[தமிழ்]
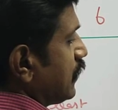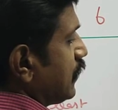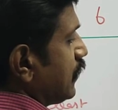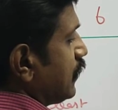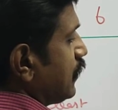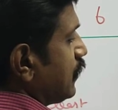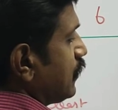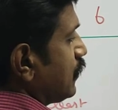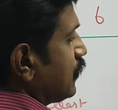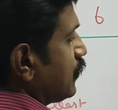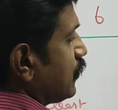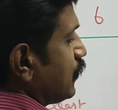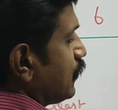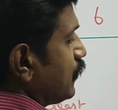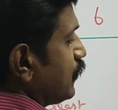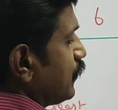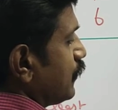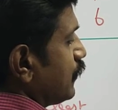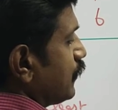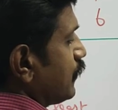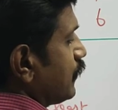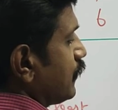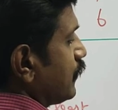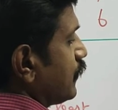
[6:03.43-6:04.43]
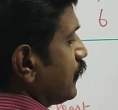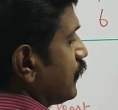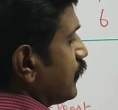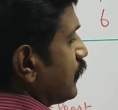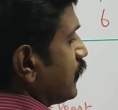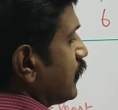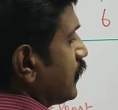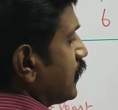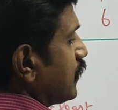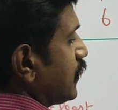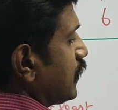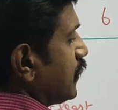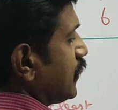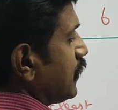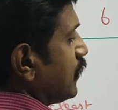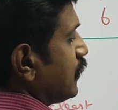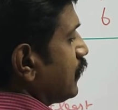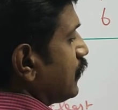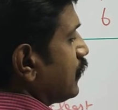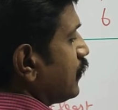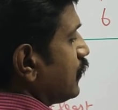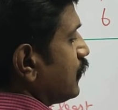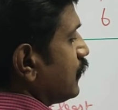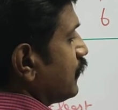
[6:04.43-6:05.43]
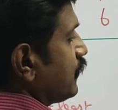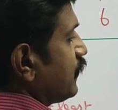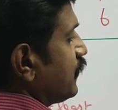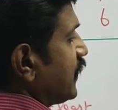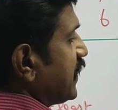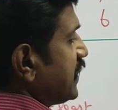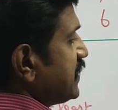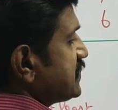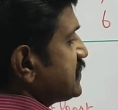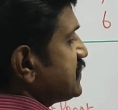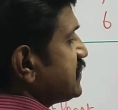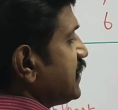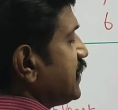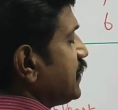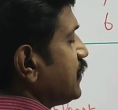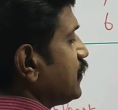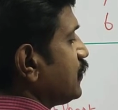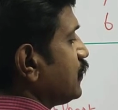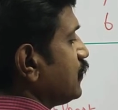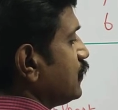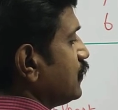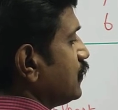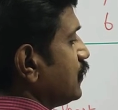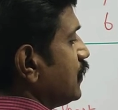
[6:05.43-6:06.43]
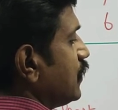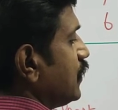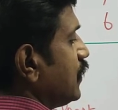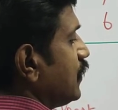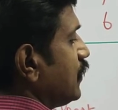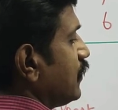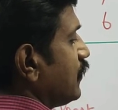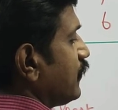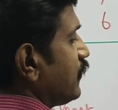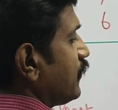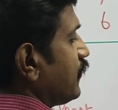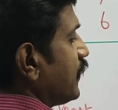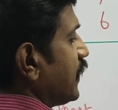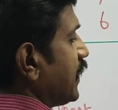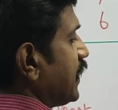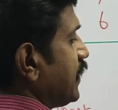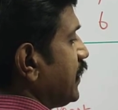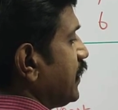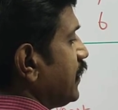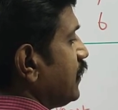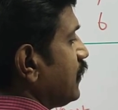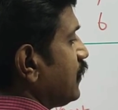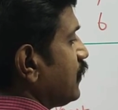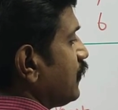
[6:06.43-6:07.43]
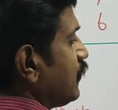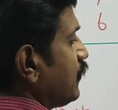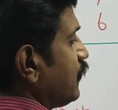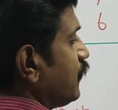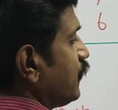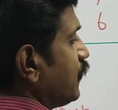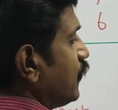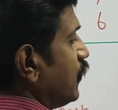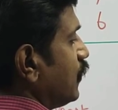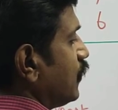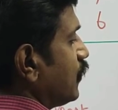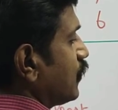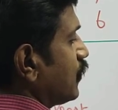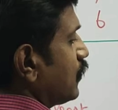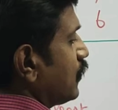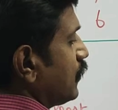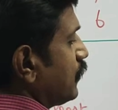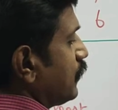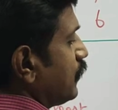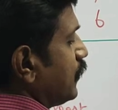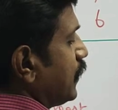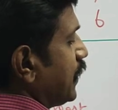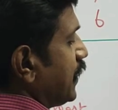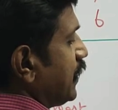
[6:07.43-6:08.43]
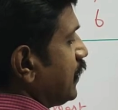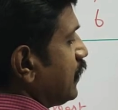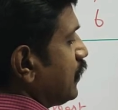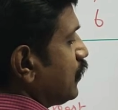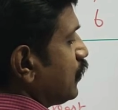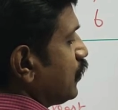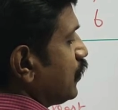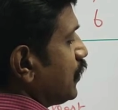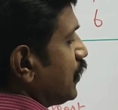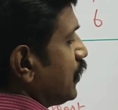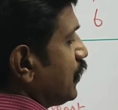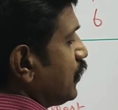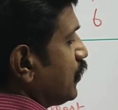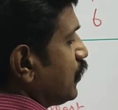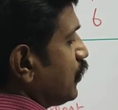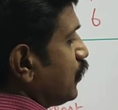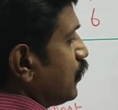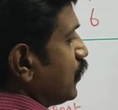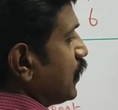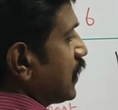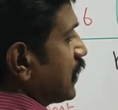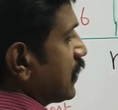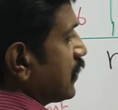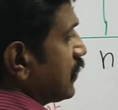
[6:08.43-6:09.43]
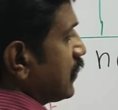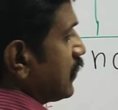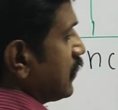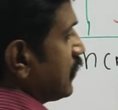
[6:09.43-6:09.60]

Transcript: இன்ட்டு இன்ட்டு ஃபைவ் சி டூ ஃபைவ் இன்ட்டு ஃபோர் பை டூ இன்ட்டு ஒன்